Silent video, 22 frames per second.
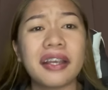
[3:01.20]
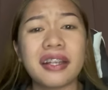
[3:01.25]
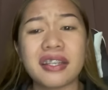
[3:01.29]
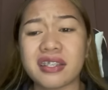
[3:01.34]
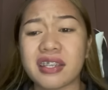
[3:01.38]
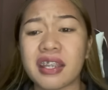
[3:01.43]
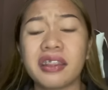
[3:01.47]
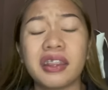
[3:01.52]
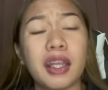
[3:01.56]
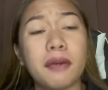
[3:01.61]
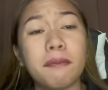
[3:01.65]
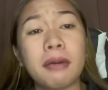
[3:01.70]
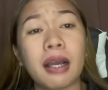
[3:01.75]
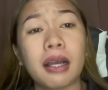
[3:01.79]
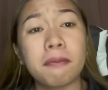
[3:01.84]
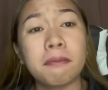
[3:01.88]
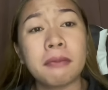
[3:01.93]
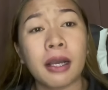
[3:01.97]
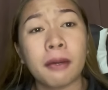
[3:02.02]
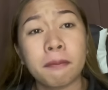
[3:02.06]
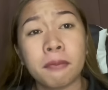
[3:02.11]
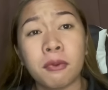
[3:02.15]
guys,
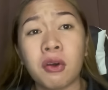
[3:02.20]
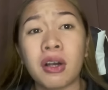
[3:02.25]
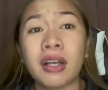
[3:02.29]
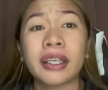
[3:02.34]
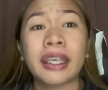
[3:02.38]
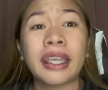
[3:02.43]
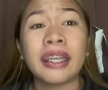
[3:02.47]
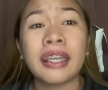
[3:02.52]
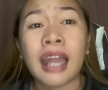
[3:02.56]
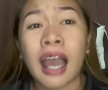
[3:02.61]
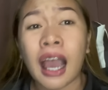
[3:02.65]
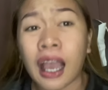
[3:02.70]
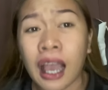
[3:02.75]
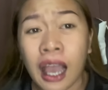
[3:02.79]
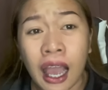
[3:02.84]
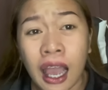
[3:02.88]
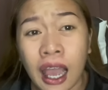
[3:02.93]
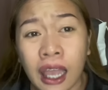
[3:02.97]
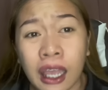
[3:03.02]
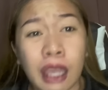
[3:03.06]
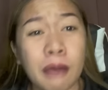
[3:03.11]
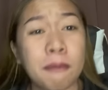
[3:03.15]
sandamakmak po ang
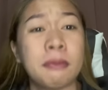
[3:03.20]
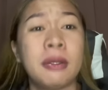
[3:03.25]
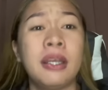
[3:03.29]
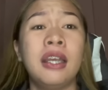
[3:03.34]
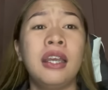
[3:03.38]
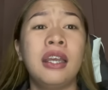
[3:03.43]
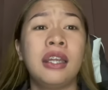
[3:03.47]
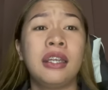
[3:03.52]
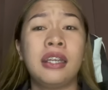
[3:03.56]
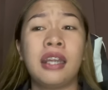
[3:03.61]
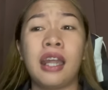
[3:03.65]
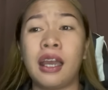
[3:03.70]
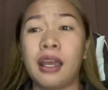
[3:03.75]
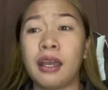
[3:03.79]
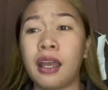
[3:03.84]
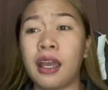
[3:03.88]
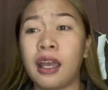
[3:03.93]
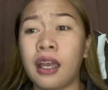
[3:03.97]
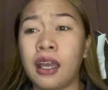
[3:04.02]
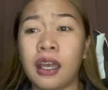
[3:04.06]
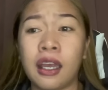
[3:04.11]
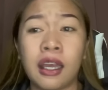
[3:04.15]
kinakaharap na
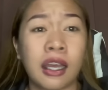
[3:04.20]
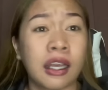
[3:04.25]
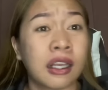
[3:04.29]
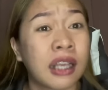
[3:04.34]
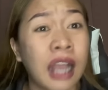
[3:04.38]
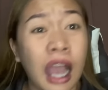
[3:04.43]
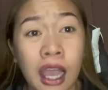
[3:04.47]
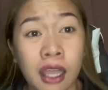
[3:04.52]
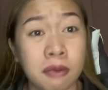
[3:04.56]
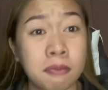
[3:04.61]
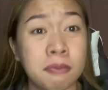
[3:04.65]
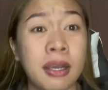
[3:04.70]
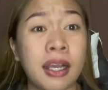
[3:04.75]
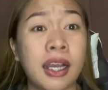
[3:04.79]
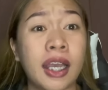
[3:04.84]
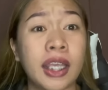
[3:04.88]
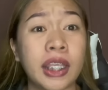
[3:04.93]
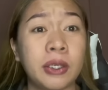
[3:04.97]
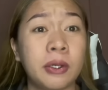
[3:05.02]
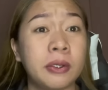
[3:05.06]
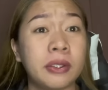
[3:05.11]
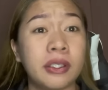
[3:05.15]
karma
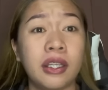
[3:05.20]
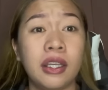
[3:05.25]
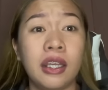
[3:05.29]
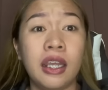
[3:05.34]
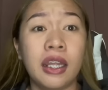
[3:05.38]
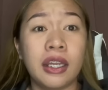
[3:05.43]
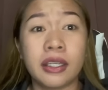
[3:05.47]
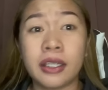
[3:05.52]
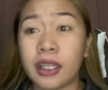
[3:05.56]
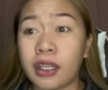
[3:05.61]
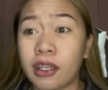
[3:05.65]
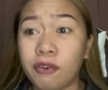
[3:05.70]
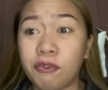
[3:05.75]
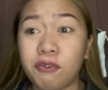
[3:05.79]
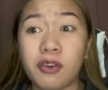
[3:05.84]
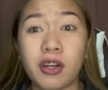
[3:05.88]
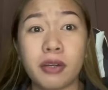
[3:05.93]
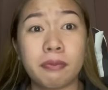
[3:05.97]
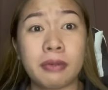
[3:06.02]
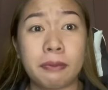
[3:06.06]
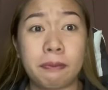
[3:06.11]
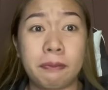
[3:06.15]
ngayon ni
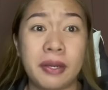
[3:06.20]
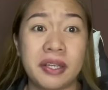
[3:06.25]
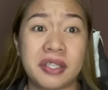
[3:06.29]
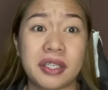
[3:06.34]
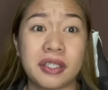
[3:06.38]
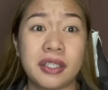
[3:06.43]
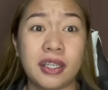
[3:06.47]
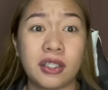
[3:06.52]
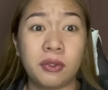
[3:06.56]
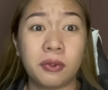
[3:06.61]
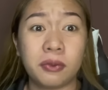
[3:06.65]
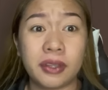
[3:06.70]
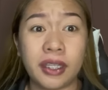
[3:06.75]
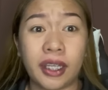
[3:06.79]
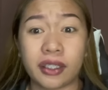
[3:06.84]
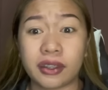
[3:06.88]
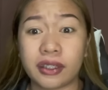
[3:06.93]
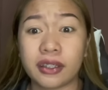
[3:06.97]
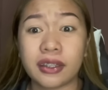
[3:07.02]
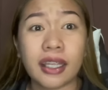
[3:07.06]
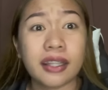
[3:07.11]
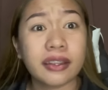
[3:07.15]
former President
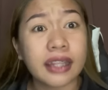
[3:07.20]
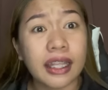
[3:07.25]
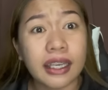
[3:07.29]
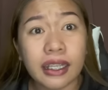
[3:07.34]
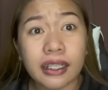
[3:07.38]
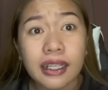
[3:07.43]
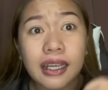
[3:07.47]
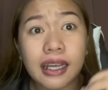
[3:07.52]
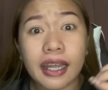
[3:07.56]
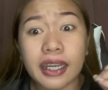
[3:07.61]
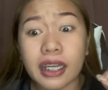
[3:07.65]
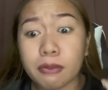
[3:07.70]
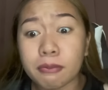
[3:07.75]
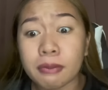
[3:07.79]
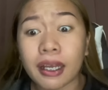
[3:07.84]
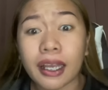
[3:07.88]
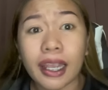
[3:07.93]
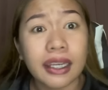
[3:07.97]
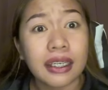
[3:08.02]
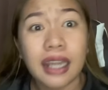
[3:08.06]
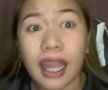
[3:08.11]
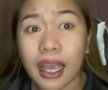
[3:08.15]
Duterte. Dahil talaga nga naman
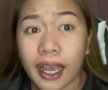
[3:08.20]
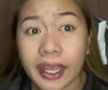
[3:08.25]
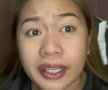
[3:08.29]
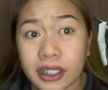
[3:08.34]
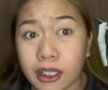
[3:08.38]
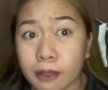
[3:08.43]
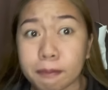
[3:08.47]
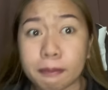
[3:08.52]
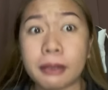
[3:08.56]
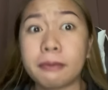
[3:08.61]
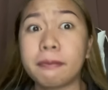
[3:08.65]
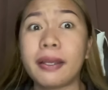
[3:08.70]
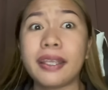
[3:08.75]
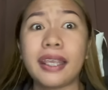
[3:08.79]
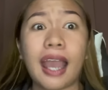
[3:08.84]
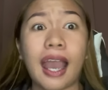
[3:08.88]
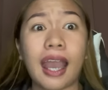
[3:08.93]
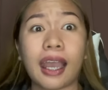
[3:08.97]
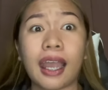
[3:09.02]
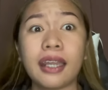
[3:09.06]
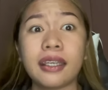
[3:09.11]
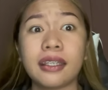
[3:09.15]
kailangan niyang
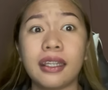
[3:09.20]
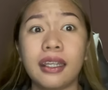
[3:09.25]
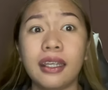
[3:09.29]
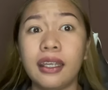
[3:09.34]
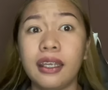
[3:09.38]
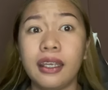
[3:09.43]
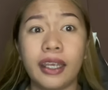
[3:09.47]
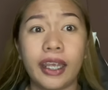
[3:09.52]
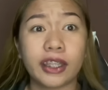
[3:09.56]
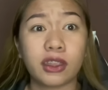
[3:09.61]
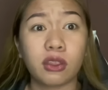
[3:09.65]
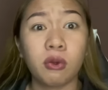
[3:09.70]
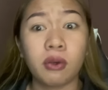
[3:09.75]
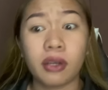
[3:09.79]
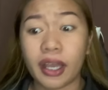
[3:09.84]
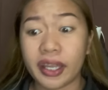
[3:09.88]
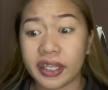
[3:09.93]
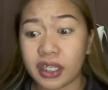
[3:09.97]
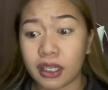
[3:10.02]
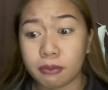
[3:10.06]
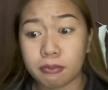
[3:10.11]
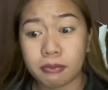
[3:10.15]
pagbayaran itong
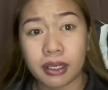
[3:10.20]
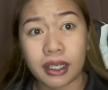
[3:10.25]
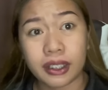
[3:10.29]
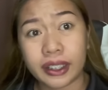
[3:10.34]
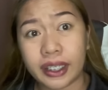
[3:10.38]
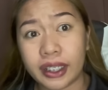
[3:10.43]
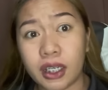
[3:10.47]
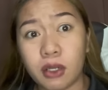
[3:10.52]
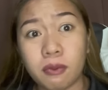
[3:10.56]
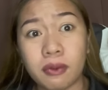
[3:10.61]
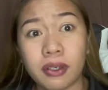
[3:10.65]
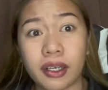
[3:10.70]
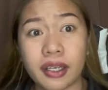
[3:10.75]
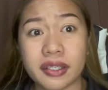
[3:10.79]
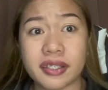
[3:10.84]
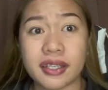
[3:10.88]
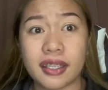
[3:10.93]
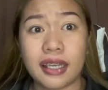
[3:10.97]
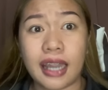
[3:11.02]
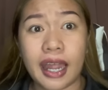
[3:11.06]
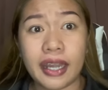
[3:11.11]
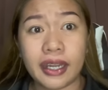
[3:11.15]
kanyang mga ginawang
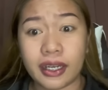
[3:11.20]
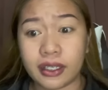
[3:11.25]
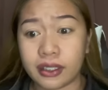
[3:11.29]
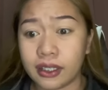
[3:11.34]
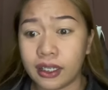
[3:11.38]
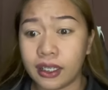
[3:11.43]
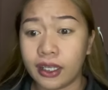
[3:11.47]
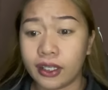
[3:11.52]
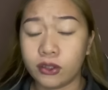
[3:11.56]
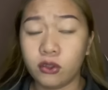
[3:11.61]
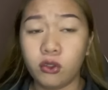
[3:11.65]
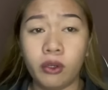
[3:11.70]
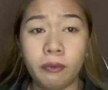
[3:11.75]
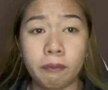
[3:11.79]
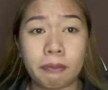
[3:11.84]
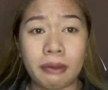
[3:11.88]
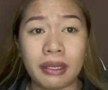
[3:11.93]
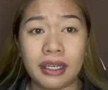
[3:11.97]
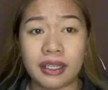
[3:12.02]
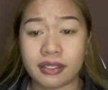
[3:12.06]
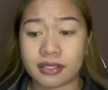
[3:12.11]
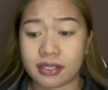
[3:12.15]
kasalanan. Doon
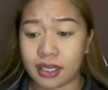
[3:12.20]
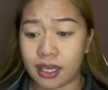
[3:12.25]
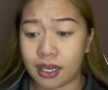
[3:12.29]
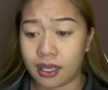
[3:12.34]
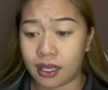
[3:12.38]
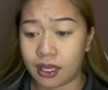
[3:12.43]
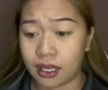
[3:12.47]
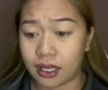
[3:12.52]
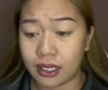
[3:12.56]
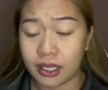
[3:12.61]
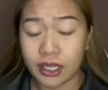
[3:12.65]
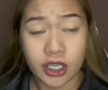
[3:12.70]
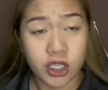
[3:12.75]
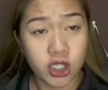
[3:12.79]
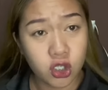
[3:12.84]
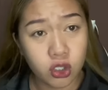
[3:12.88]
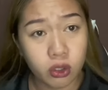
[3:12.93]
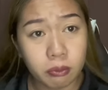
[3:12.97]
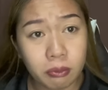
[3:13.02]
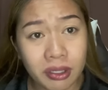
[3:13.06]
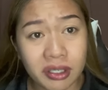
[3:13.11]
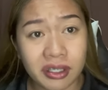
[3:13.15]
pa lang sa
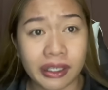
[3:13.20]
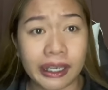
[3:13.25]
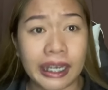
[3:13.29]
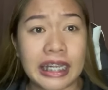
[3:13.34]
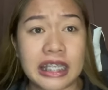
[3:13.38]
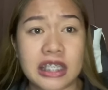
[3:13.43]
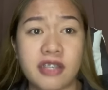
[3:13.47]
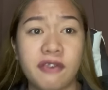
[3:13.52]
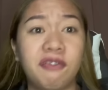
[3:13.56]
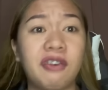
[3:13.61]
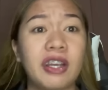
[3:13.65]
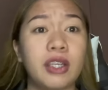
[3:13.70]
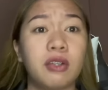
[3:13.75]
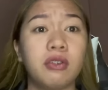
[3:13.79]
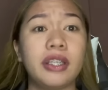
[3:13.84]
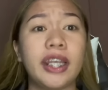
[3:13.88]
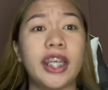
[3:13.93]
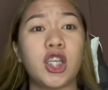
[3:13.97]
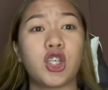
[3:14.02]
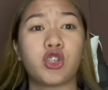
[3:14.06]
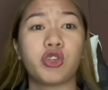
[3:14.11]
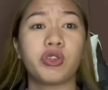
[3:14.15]
human rights
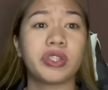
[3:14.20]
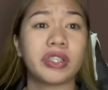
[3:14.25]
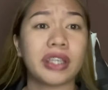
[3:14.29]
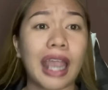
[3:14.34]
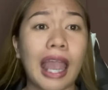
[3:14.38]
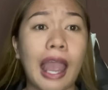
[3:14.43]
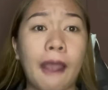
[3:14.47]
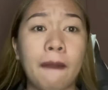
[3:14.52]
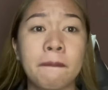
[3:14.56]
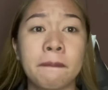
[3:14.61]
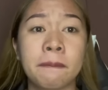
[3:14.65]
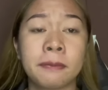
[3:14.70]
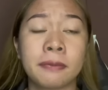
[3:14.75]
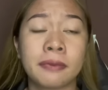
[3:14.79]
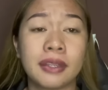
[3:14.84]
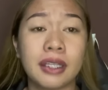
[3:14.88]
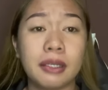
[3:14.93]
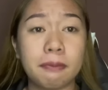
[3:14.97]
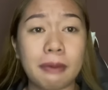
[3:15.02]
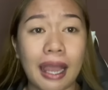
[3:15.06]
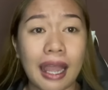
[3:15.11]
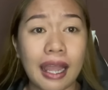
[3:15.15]
violation niya
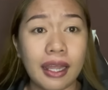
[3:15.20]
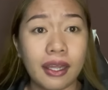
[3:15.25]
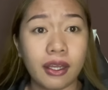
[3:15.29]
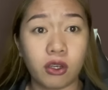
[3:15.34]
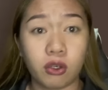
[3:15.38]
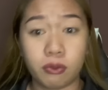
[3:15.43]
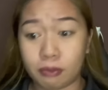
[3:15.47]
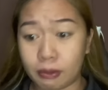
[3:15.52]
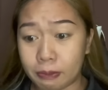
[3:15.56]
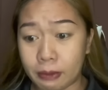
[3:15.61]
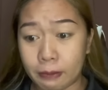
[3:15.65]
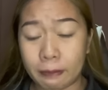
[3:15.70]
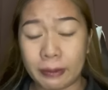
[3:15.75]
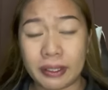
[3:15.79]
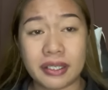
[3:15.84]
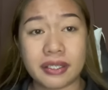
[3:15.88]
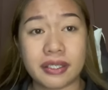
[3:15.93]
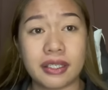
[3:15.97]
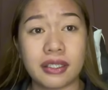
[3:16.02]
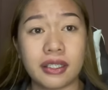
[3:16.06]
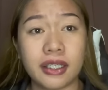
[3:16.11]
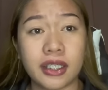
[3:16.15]
'Di ba? Kung
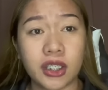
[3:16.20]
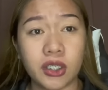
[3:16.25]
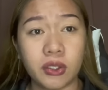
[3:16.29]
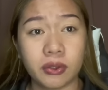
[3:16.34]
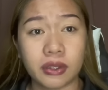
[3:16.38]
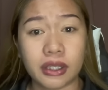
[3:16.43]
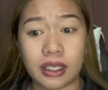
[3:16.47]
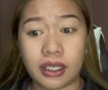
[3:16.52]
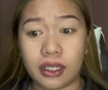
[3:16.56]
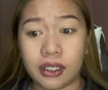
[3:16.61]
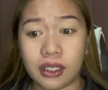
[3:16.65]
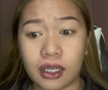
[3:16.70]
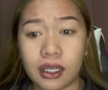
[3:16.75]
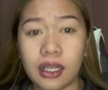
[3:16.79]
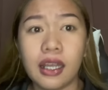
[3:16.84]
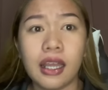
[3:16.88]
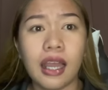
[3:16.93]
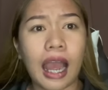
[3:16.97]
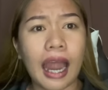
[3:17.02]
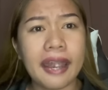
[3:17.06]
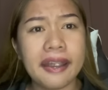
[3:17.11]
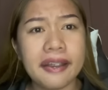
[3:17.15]
mapapansin ninyo, talagang
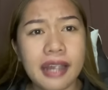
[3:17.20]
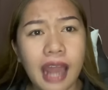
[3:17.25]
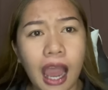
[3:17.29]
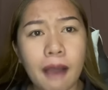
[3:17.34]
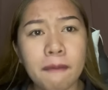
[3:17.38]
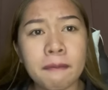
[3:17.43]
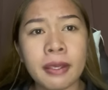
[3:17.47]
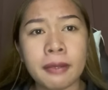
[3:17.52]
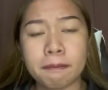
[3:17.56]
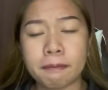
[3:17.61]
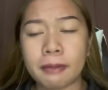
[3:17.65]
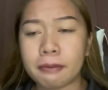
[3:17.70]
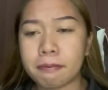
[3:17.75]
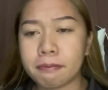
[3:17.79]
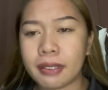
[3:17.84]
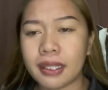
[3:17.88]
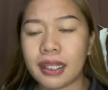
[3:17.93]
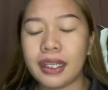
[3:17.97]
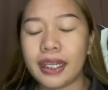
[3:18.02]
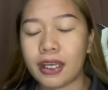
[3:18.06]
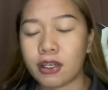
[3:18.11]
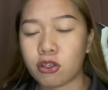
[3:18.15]
ang daming
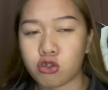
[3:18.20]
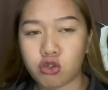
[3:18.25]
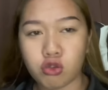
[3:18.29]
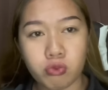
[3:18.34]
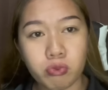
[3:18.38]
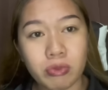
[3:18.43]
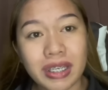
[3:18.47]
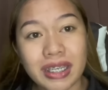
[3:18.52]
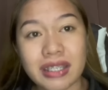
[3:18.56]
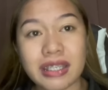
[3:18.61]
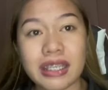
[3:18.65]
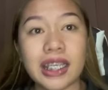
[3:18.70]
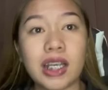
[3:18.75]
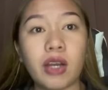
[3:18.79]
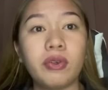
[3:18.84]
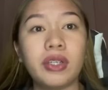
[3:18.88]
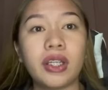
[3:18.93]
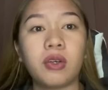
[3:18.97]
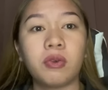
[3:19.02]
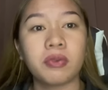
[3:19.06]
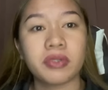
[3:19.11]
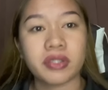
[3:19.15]
pamilyang sumisigaw
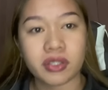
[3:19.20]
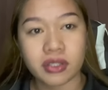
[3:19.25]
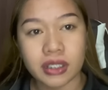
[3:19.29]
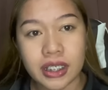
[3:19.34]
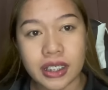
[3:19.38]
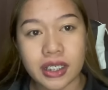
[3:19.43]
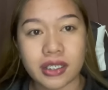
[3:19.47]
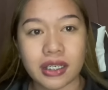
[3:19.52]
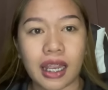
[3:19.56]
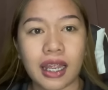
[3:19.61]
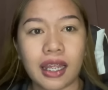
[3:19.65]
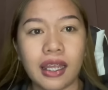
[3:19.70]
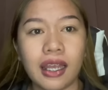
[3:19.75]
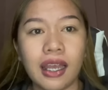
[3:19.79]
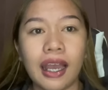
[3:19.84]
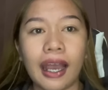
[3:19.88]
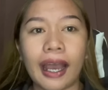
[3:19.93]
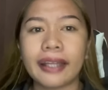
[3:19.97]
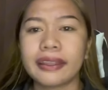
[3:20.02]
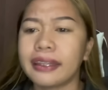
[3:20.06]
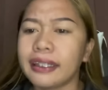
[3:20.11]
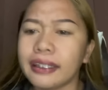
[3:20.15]
ng hustisya
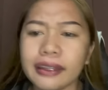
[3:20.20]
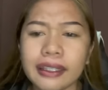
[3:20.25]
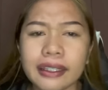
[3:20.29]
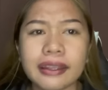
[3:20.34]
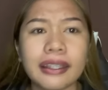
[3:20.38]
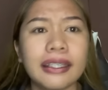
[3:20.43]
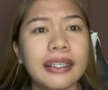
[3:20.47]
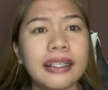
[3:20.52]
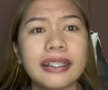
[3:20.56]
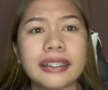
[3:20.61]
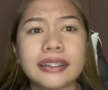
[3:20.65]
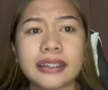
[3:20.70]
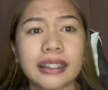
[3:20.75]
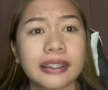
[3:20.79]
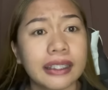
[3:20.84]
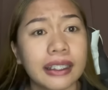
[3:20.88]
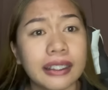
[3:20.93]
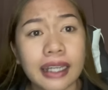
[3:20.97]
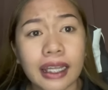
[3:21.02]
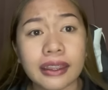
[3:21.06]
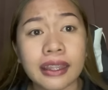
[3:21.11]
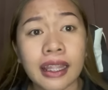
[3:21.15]
at hindi talaga siya
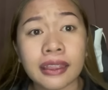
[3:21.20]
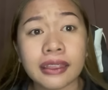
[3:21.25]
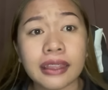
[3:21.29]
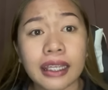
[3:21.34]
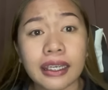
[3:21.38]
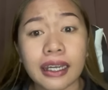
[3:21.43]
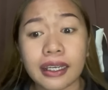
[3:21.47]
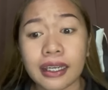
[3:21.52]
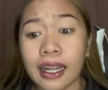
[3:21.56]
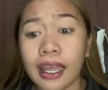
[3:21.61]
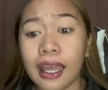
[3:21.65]
tinatantanan